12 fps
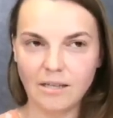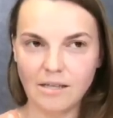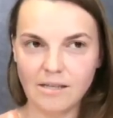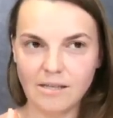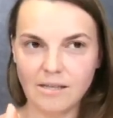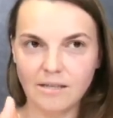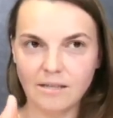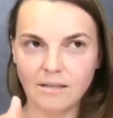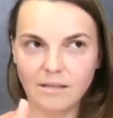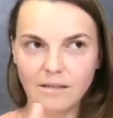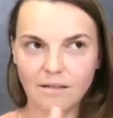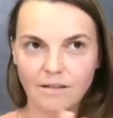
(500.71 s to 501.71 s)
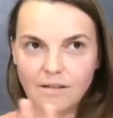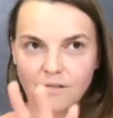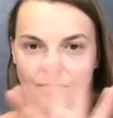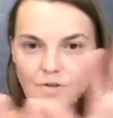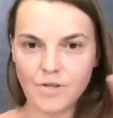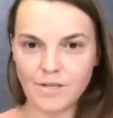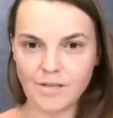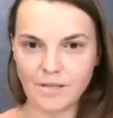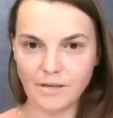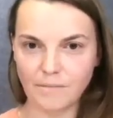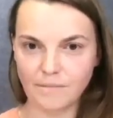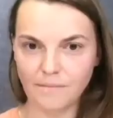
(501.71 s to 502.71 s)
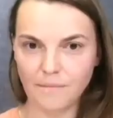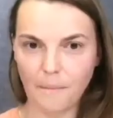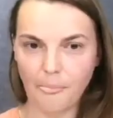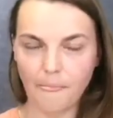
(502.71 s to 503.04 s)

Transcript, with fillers: jesteś tym wszystkim.